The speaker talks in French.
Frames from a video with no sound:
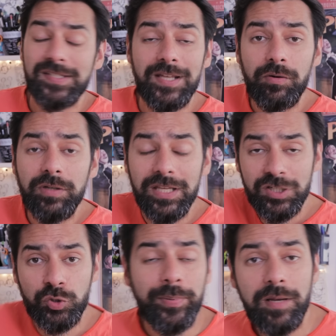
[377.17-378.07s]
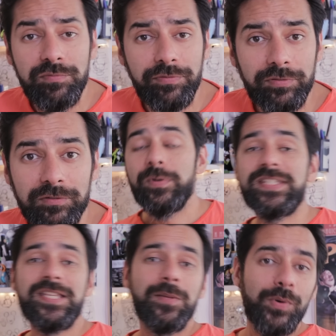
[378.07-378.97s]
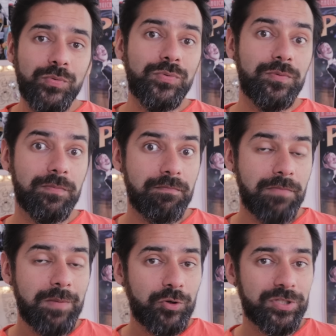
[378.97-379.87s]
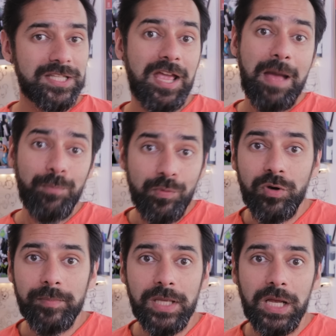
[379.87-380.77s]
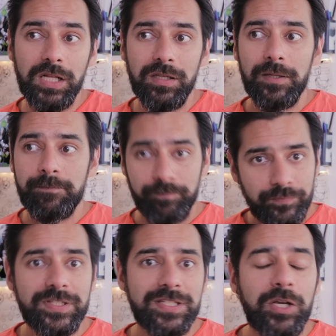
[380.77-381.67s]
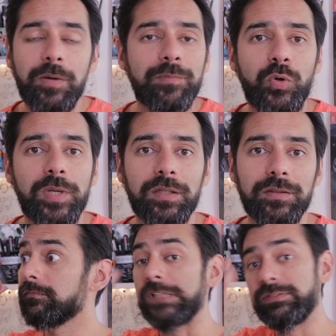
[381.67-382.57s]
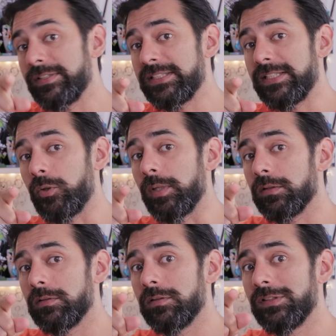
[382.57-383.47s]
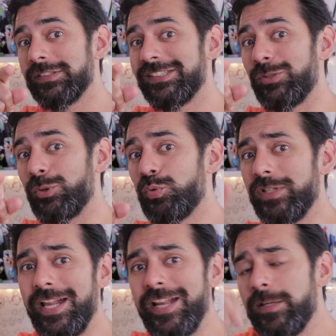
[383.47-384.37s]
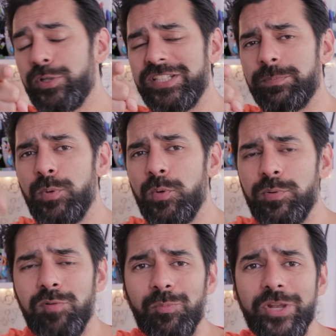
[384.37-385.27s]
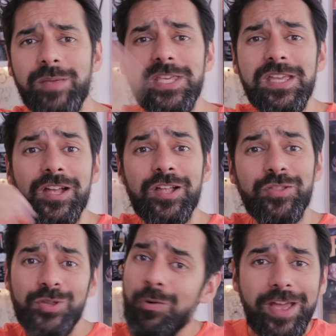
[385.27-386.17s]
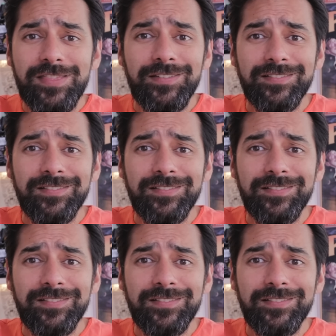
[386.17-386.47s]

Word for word: sa langue et choper la bouffe. Ouais, c'était l'époque où, même quand c'était un peu moins bien, c'était quand même trop bien. vous savez ce qui est trop bien C'est de retourner à la Lightbox Expo pour voir mon ami Nolwenn